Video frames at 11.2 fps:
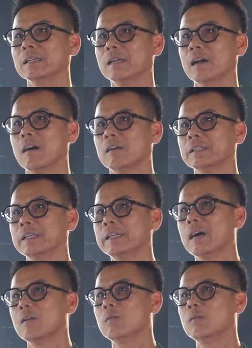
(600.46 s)
họ thi
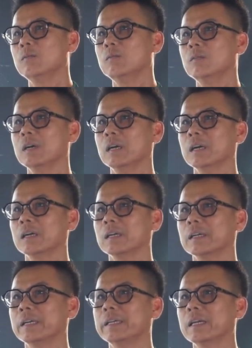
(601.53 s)
đấu uh,
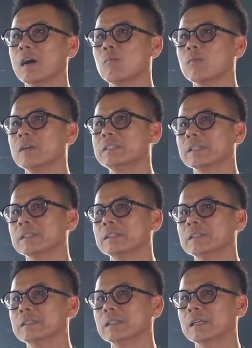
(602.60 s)
khi không có
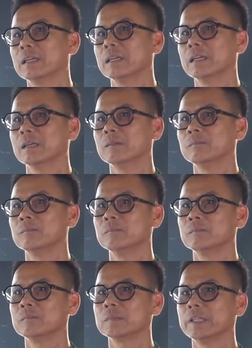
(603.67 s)
sự uh,
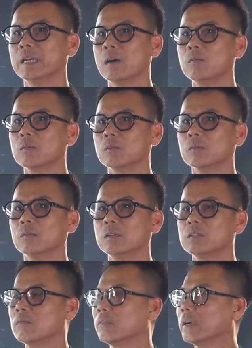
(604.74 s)
thi đấu của
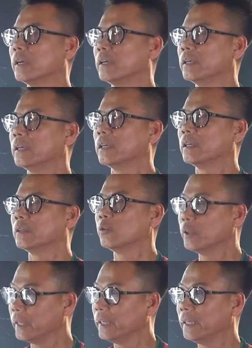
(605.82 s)
trung vệ uh,
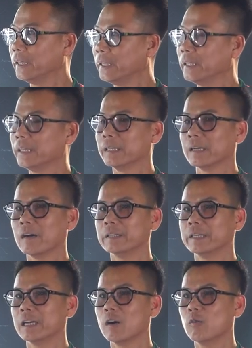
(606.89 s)
Guy, họ
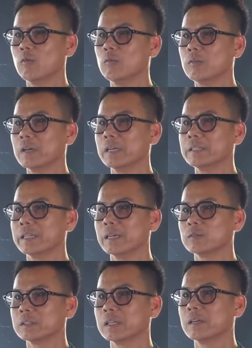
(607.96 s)
thi đấu cái
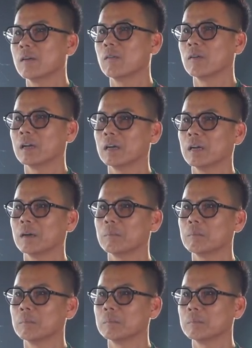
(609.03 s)
theo sơ đồ là
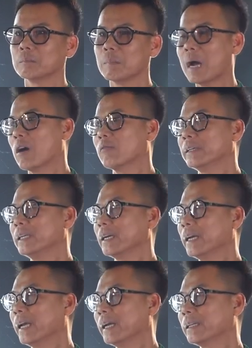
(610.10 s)
bao và dâng
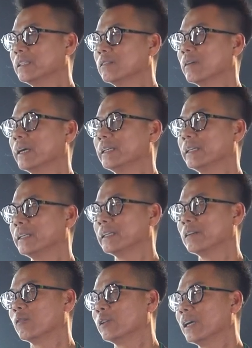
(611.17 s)
ngang, như vậy thì
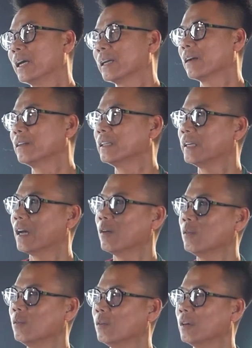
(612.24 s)
đội tuyển Anh có thi
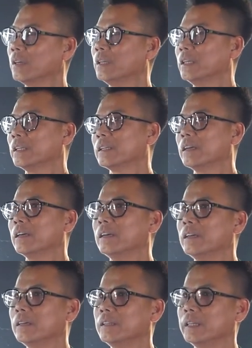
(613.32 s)
đấu nó
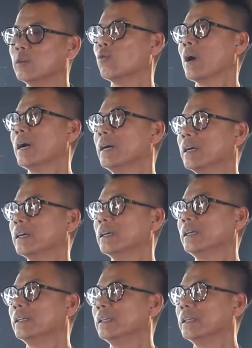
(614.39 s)
hiệu quả hơn
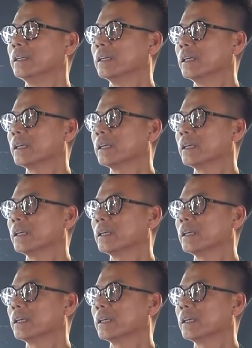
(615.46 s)
à,